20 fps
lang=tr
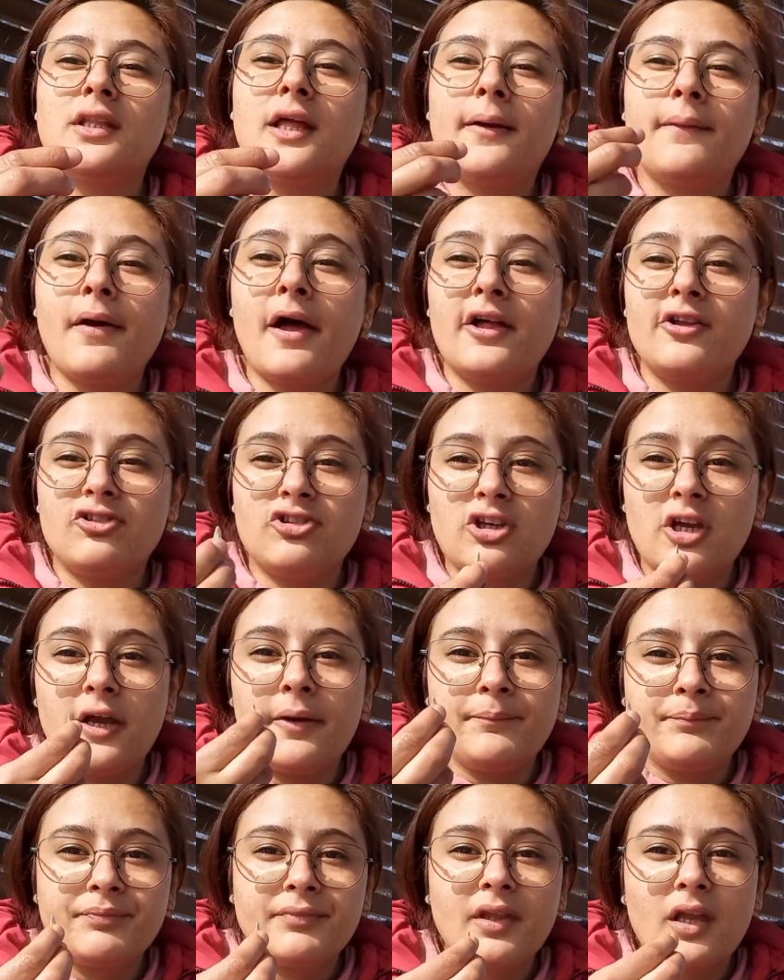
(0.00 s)
da anca
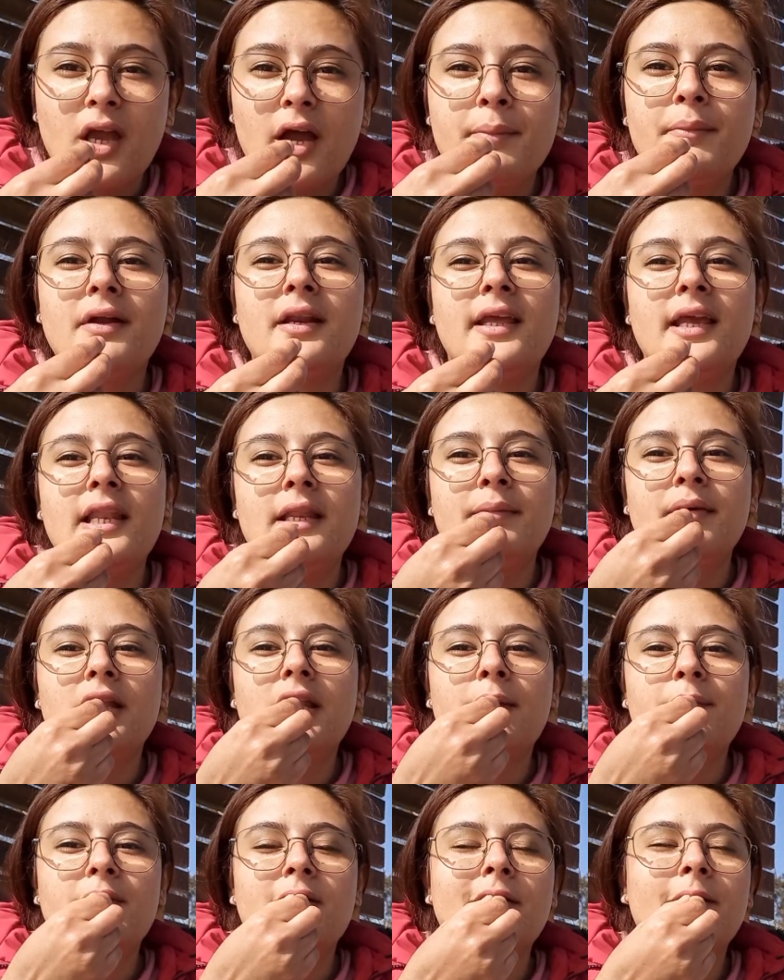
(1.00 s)
kamerayı elime
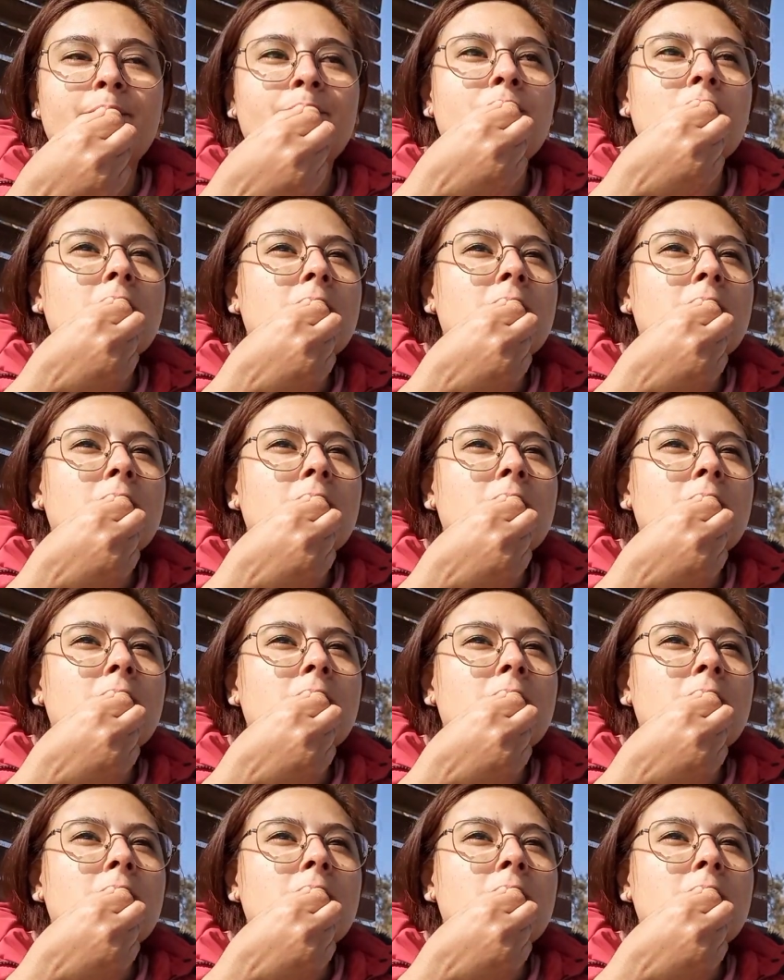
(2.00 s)
alabildim.